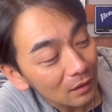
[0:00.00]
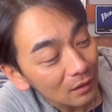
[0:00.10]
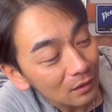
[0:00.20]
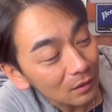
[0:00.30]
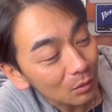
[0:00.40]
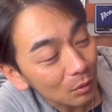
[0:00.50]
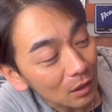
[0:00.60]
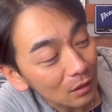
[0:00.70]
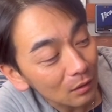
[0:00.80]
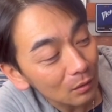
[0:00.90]

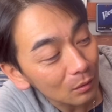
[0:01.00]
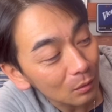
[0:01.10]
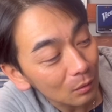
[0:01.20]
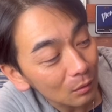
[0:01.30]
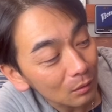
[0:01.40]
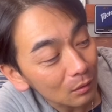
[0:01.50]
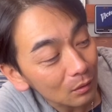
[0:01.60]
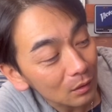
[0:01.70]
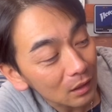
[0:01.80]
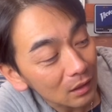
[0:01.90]
ソリッ
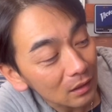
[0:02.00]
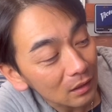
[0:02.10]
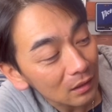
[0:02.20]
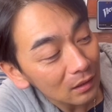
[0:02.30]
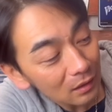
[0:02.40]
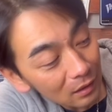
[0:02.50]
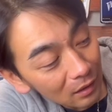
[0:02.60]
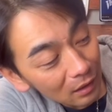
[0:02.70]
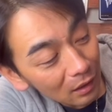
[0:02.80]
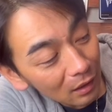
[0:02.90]
ドクリ
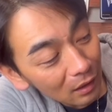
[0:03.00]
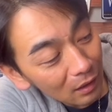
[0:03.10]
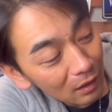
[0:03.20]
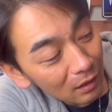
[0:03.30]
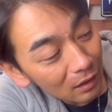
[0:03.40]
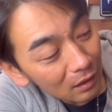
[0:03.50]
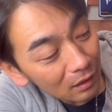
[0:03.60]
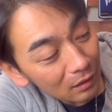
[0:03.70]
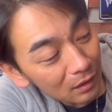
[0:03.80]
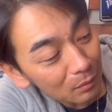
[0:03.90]
ア、
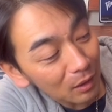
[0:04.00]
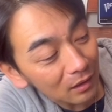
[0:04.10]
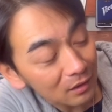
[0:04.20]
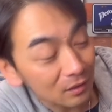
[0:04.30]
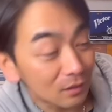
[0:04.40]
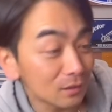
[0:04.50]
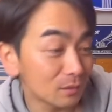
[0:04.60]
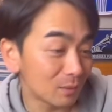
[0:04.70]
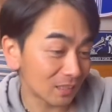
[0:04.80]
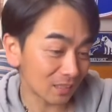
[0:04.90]
リバース。
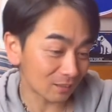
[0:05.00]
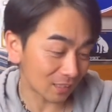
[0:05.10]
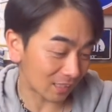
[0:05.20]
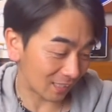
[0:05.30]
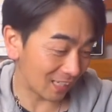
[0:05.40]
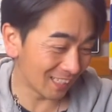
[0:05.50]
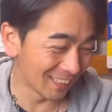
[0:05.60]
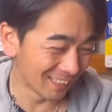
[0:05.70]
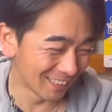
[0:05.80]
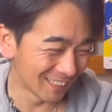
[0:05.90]
うん、全くわから
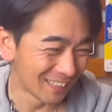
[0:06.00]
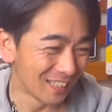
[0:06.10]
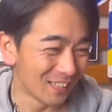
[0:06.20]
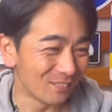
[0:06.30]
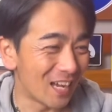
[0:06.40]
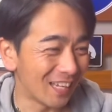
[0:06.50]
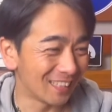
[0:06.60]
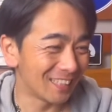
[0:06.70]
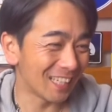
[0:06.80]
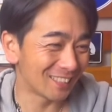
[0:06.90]
ん。
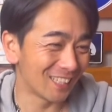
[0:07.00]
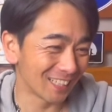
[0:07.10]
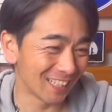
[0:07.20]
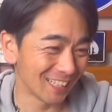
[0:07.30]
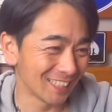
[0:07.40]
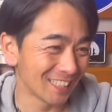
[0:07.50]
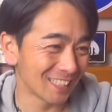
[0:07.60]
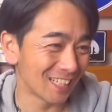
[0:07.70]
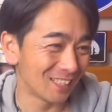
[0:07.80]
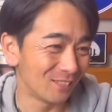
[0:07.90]
トラックんです
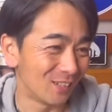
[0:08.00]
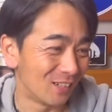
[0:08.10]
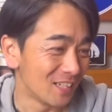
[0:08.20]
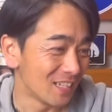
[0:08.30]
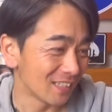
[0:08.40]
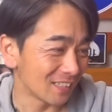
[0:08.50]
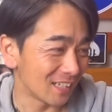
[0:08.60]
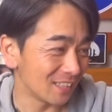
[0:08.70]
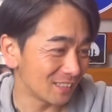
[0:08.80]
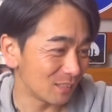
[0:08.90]
けれども、
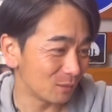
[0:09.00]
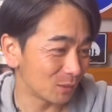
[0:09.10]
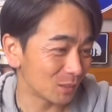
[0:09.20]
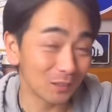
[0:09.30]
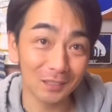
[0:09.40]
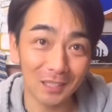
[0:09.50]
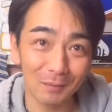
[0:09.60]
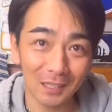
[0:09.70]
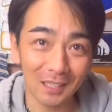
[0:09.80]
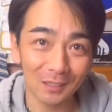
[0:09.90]
ガンダムを作って
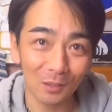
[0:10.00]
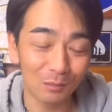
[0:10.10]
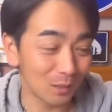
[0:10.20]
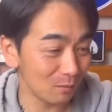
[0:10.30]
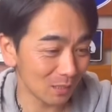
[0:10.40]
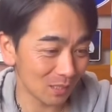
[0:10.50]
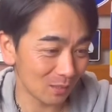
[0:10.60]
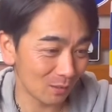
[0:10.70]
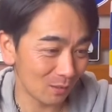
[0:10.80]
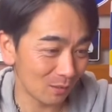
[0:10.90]
みたいと思います
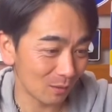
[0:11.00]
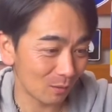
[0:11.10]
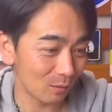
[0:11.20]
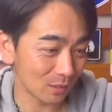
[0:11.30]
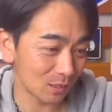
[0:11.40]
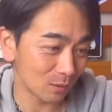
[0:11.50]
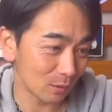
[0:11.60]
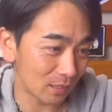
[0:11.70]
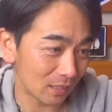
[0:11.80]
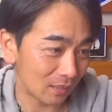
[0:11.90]
よ。これす
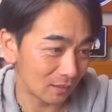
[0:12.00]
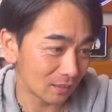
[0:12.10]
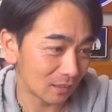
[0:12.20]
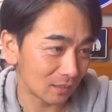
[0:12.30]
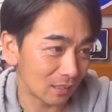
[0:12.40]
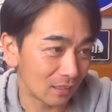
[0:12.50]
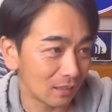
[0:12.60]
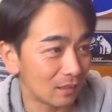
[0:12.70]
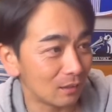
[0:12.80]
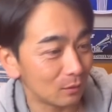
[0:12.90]
ごいな。なんかね、
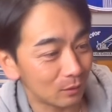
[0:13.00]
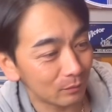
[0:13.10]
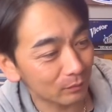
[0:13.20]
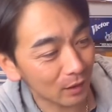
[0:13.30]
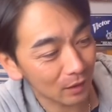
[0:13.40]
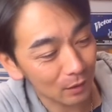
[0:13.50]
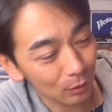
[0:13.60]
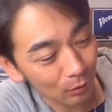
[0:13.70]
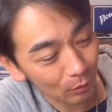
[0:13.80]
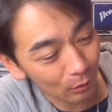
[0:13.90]
あの、なんかいろ
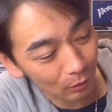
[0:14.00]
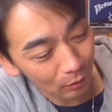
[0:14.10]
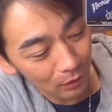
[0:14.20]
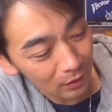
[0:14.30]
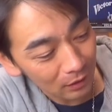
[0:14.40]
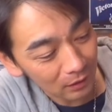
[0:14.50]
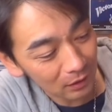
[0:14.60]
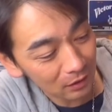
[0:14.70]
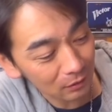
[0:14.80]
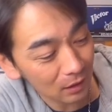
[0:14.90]
いろこう、
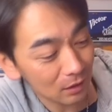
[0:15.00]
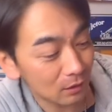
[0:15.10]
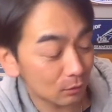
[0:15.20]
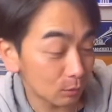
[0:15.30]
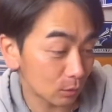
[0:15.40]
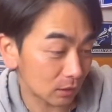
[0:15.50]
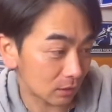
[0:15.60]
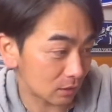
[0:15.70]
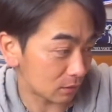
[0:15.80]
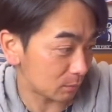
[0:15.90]
脱着できる、動いた
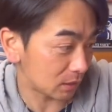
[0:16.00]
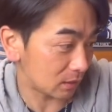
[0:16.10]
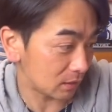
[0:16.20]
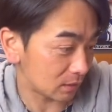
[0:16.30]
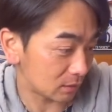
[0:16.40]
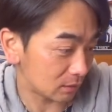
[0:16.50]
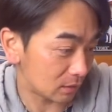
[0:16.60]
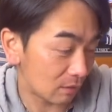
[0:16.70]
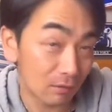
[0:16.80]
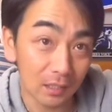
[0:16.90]
りするみたいです。では、